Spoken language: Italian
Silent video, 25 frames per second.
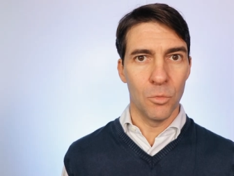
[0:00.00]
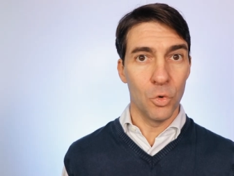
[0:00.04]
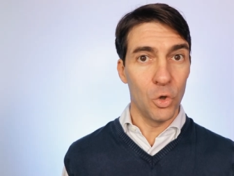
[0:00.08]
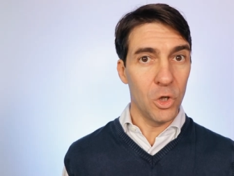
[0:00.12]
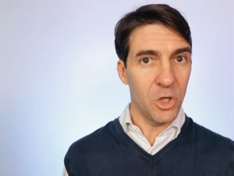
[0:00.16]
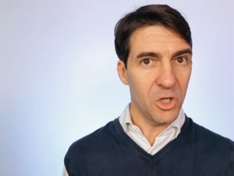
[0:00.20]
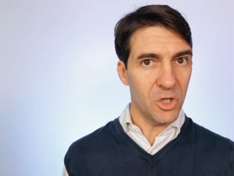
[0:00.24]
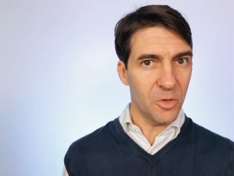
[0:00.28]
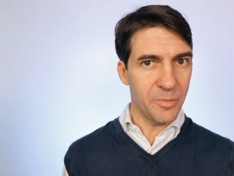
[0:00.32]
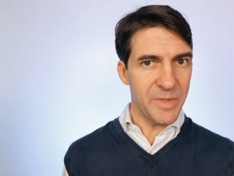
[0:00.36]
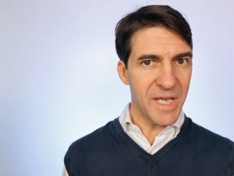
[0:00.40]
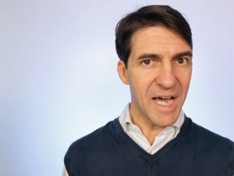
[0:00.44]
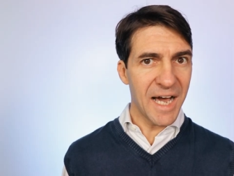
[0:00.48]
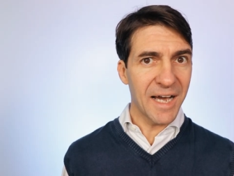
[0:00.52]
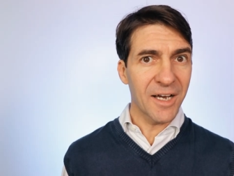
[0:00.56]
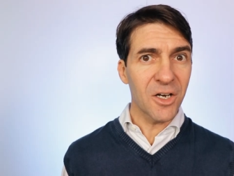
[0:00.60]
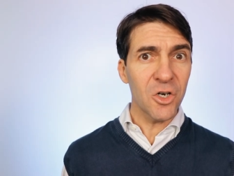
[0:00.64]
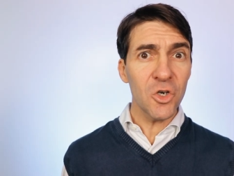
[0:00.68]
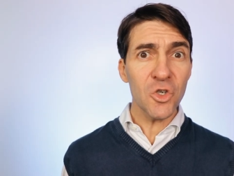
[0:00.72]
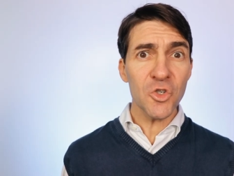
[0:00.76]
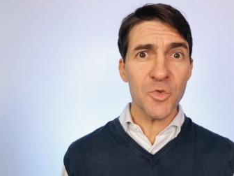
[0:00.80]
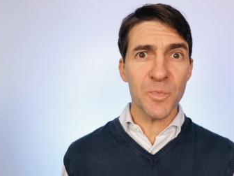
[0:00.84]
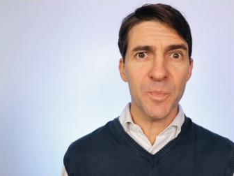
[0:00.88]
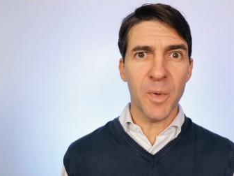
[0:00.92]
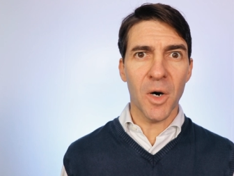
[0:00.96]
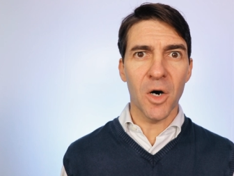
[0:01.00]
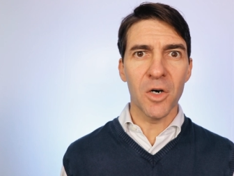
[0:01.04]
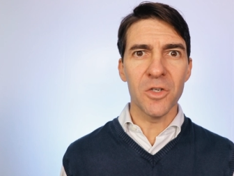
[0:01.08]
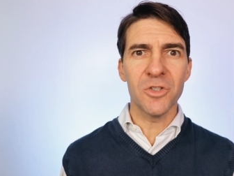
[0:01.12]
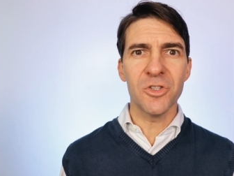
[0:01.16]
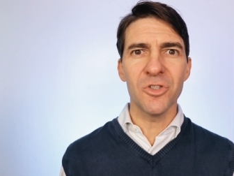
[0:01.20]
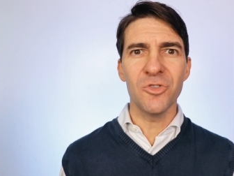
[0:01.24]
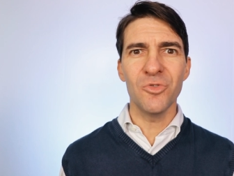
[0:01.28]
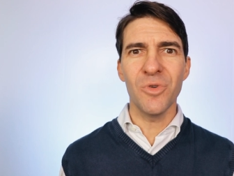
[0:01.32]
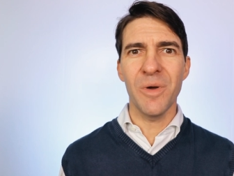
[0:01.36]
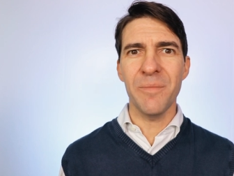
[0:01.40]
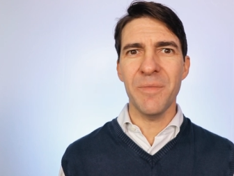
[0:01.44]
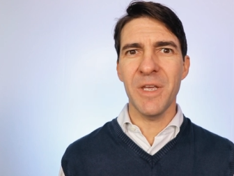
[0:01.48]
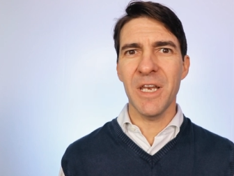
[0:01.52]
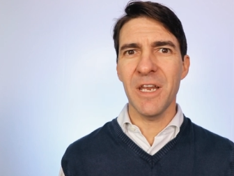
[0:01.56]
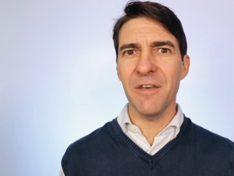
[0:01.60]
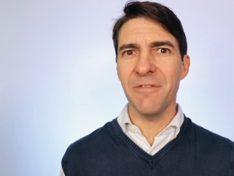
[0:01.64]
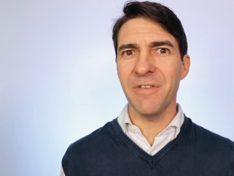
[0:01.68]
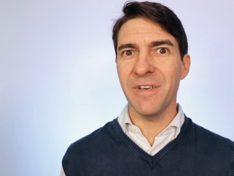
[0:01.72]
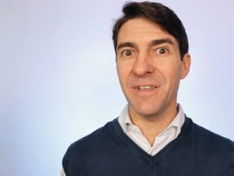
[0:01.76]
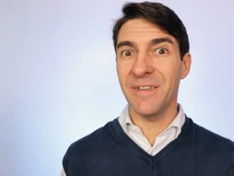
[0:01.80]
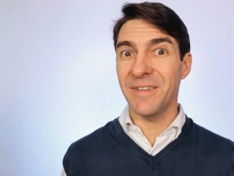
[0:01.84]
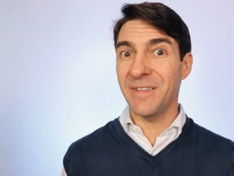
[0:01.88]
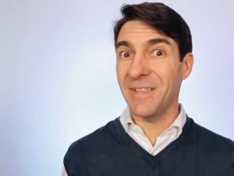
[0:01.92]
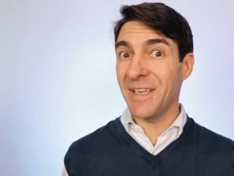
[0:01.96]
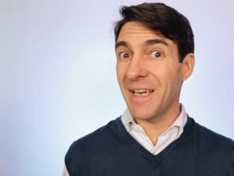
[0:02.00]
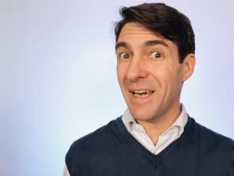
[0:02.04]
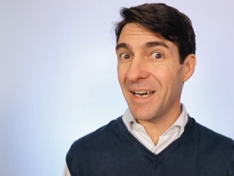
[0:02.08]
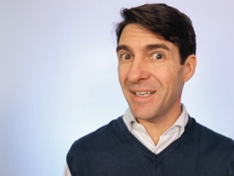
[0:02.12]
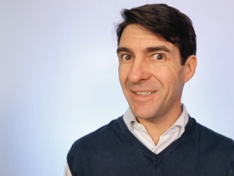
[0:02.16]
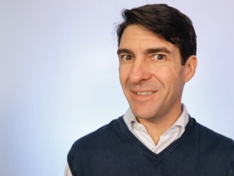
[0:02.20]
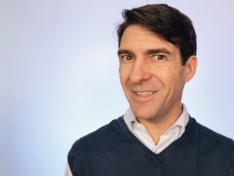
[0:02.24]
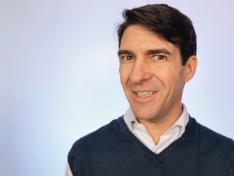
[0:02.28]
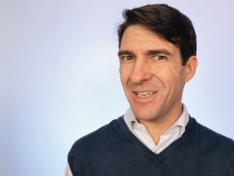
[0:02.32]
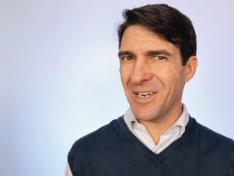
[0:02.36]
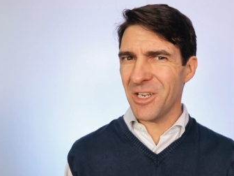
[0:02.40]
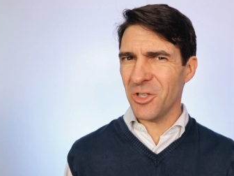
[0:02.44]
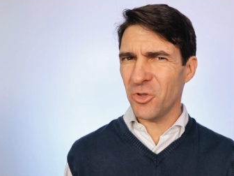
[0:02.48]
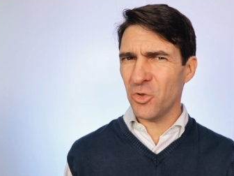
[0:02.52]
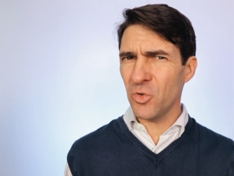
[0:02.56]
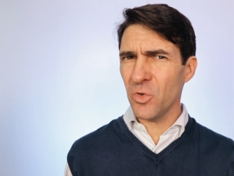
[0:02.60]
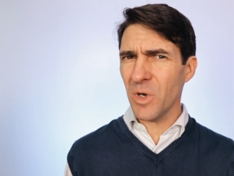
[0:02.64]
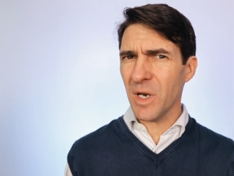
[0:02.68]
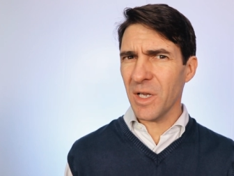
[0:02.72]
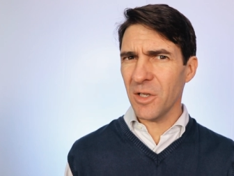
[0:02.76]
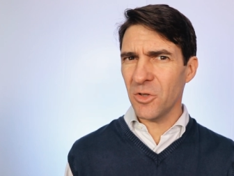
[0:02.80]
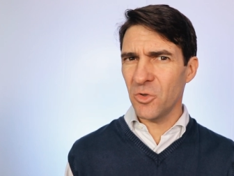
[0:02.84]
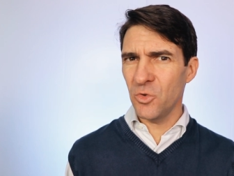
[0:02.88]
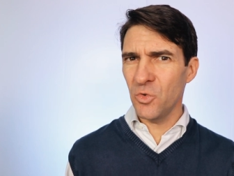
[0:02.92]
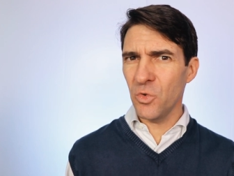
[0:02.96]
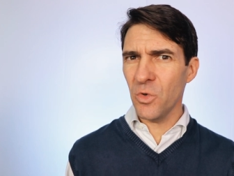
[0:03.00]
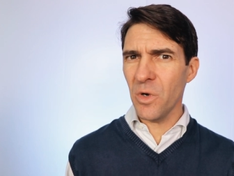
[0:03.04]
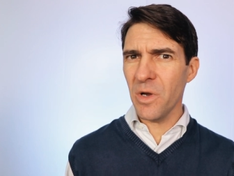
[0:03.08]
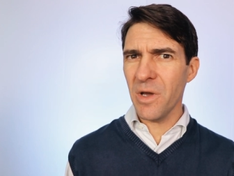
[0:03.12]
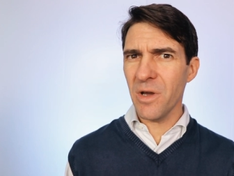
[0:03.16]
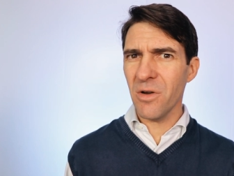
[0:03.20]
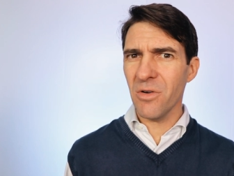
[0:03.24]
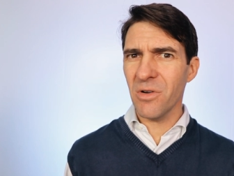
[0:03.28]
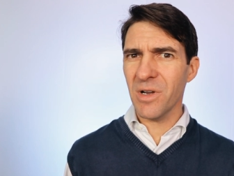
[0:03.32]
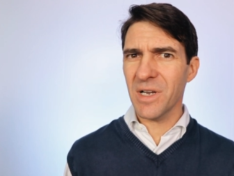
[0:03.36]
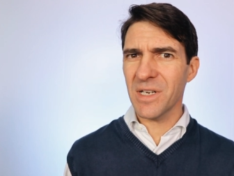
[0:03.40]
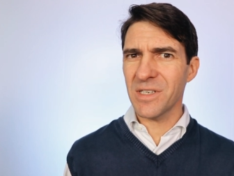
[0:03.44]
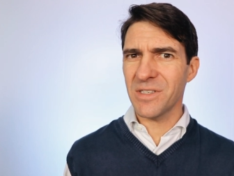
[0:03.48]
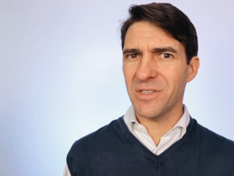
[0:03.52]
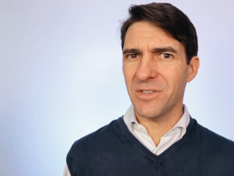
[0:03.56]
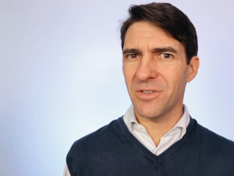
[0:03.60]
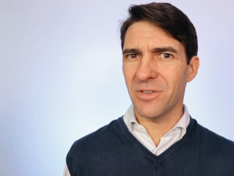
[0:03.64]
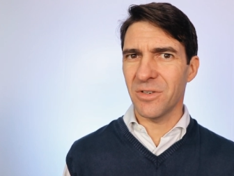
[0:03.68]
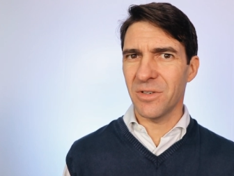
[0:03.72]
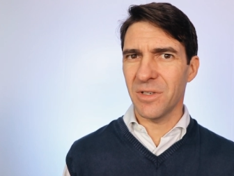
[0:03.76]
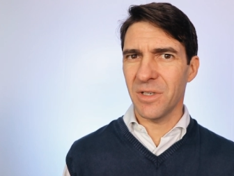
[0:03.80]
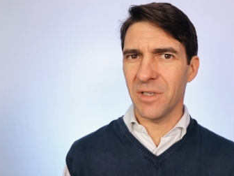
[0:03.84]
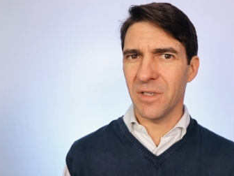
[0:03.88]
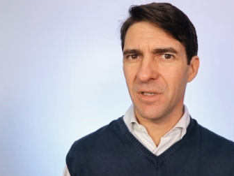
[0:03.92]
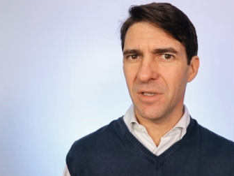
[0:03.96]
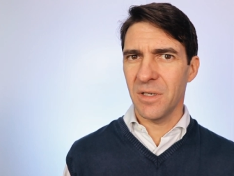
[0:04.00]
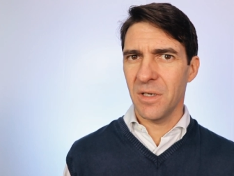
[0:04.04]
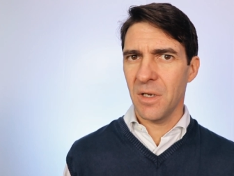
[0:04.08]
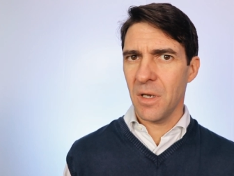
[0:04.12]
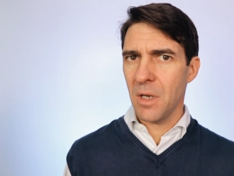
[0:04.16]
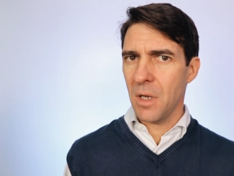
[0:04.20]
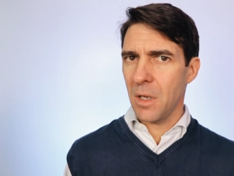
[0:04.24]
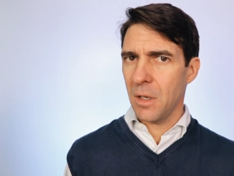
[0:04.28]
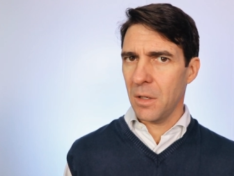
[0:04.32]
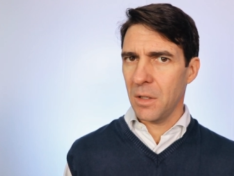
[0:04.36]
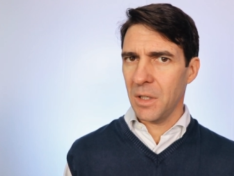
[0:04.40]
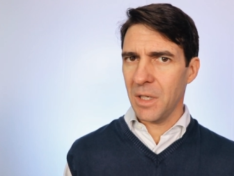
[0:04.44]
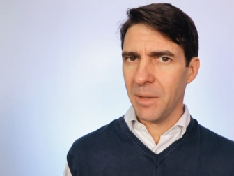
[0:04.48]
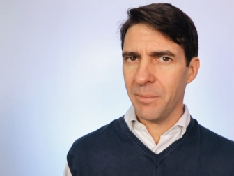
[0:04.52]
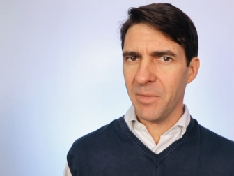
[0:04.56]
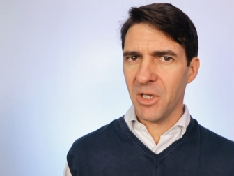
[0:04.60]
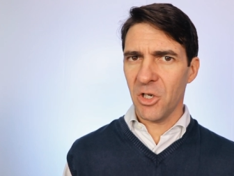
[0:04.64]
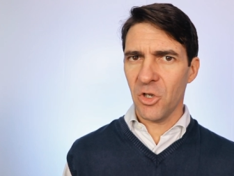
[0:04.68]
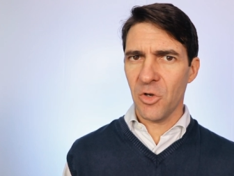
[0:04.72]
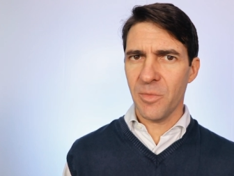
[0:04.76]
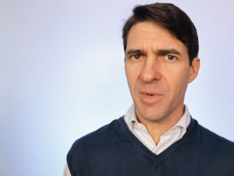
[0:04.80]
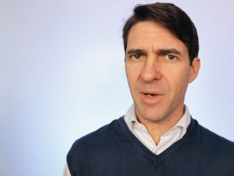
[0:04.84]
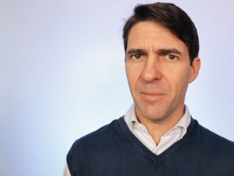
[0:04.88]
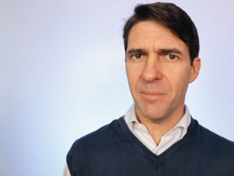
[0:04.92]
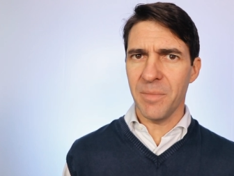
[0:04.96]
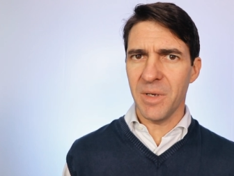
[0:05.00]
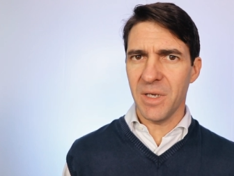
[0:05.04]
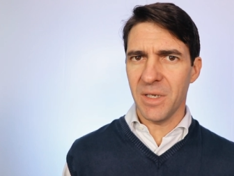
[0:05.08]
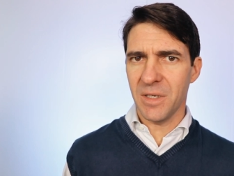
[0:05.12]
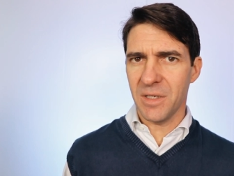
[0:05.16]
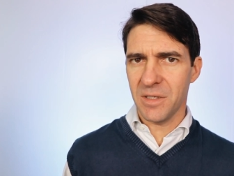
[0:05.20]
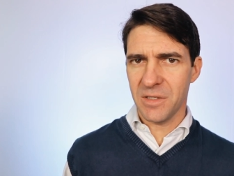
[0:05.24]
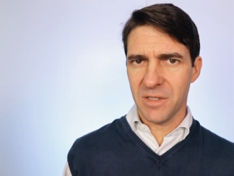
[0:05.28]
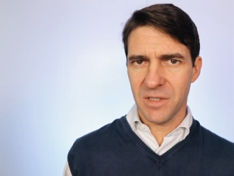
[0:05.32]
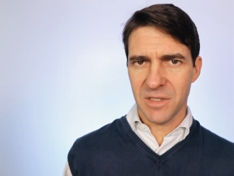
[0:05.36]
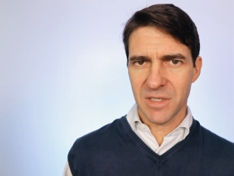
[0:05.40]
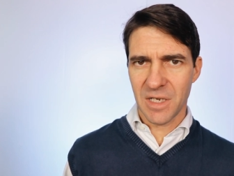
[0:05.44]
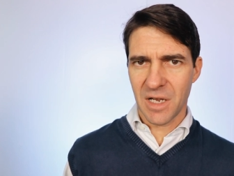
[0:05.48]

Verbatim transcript: Mulino Bianco, spot 2020, addirittura due occasioni. Nemmeno i bambini si